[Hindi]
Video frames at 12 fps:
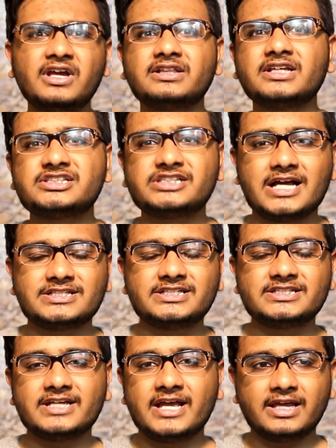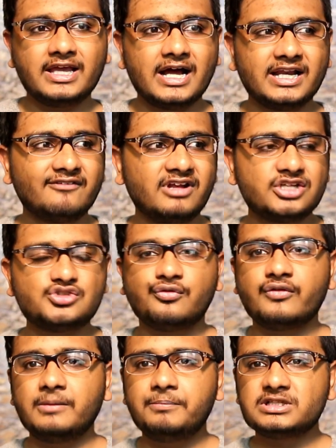हद तक चांसेस हैं कि आने वाला जो
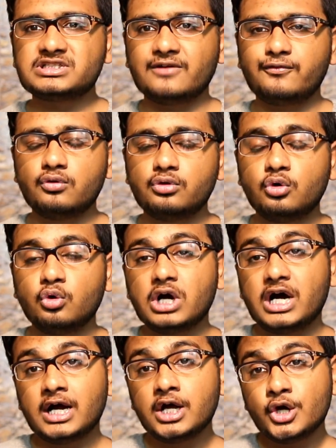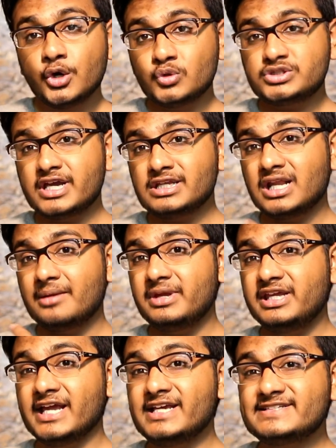वन प्लस का फोन होगा उसके अंदर हमें
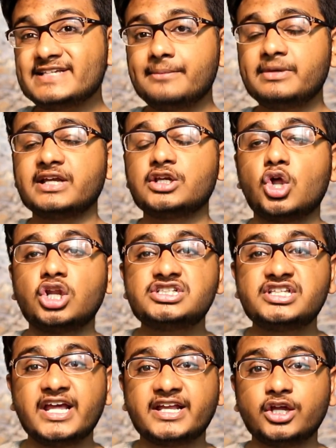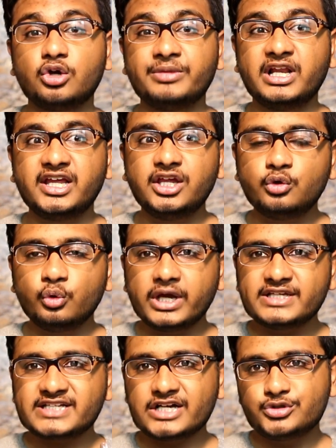यही सेम टेक्नोलॉजी देखने को मिलेगी क्योंकि
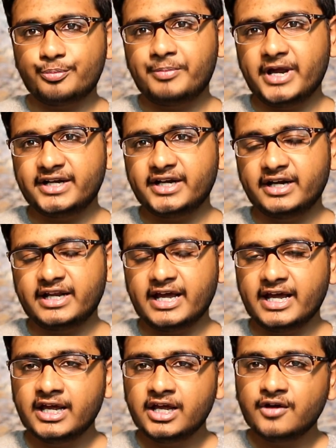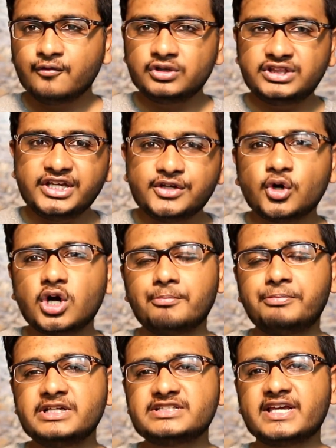इसका जो पेटेंट है वो तीनों
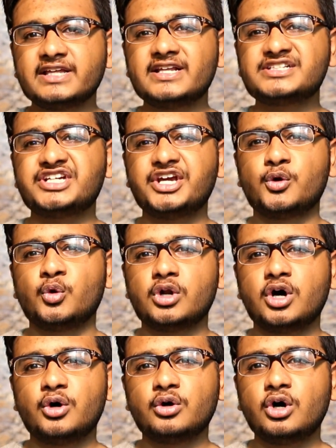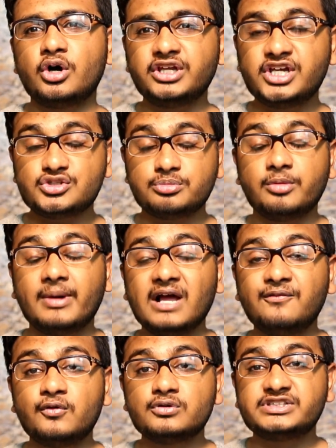कंपनीज के अंदर शेयर हो रहा होगा और ये जो
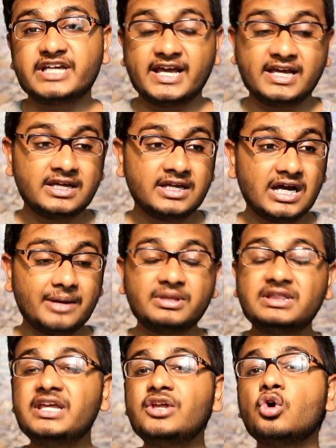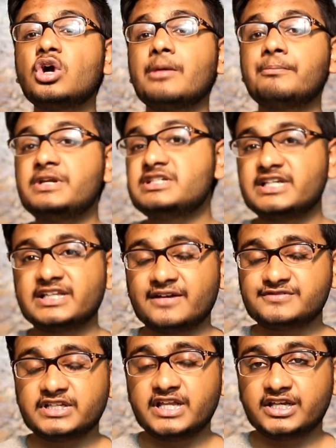मोबाइल फोन्स हैं हमें तीनों कंपनीज की
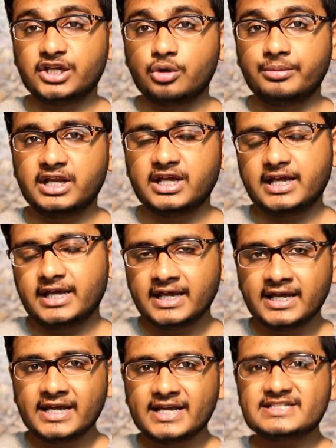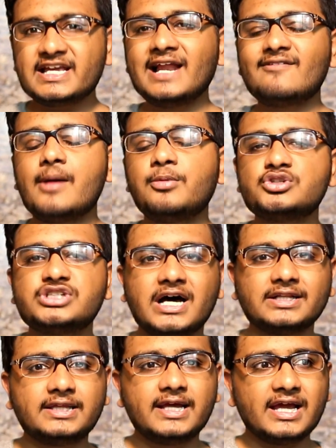तरफ से देखने को मिलेंगे इसके अलावा आप लोग
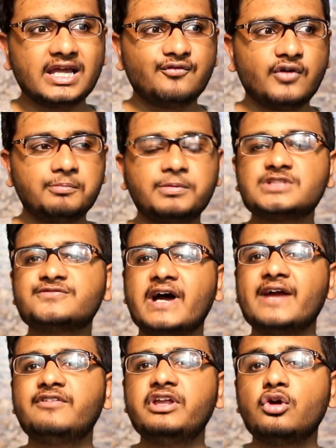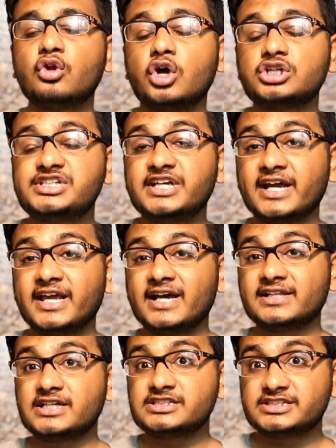जानते हैं कि वन प्लस फाइव टी को लॉन्च किया
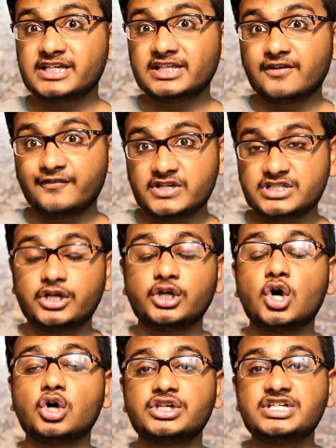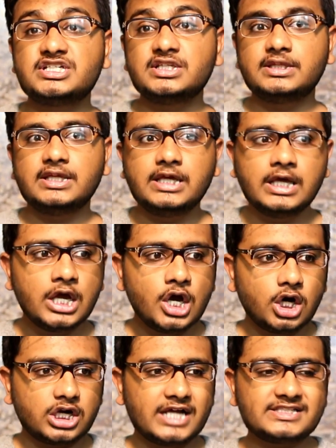गया था जिसके अंदर फेशियल रिकॉग्निशन थी
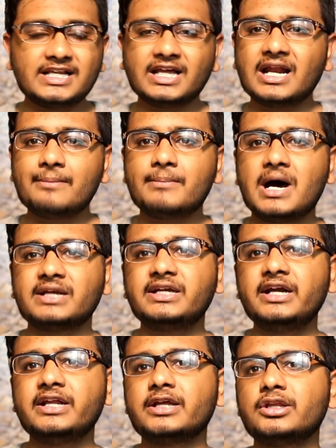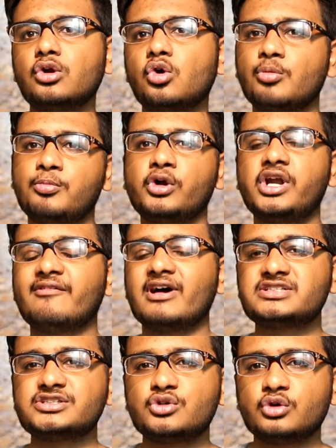और आजकल अगर आप मार्केट के अंदर ओप्पो की
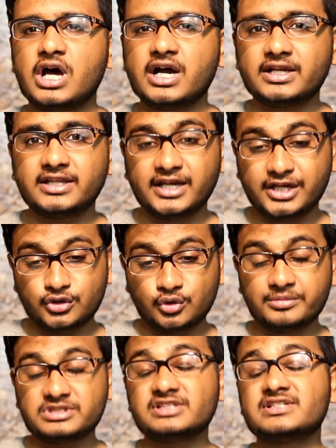डिवाइसेज को उठाकर देखें तो उनमें से